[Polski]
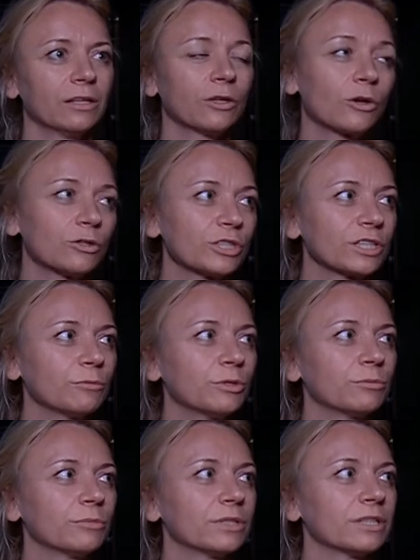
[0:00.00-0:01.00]
No gorzej,
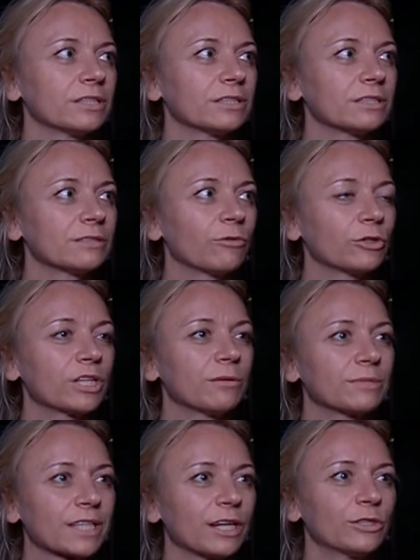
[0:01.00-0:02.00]
gdybyśmy z
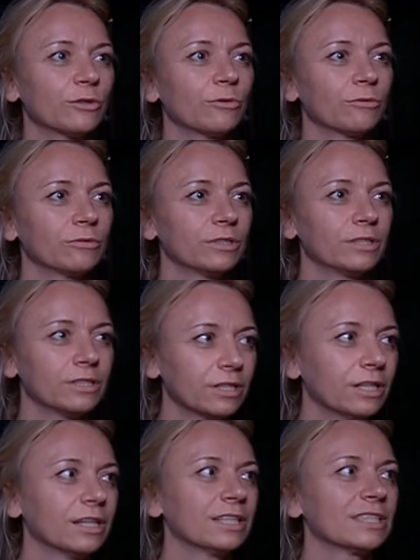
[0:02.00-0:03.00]
Wojtkiem, z Kasią i
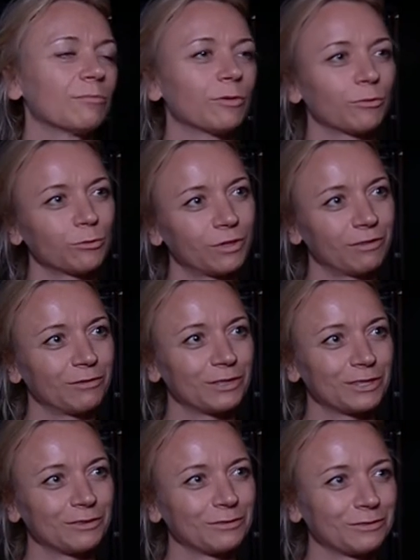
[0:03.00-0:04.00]
ze mną tutaj
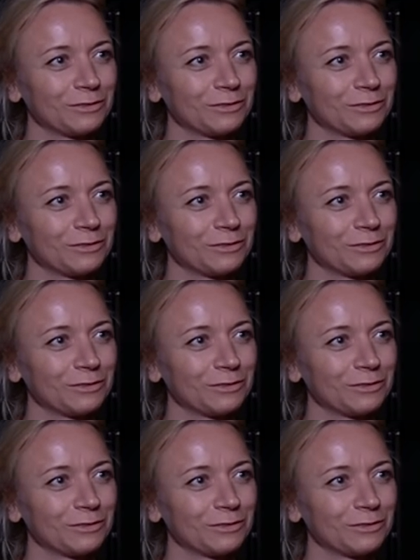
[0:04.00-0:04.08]
weszli w,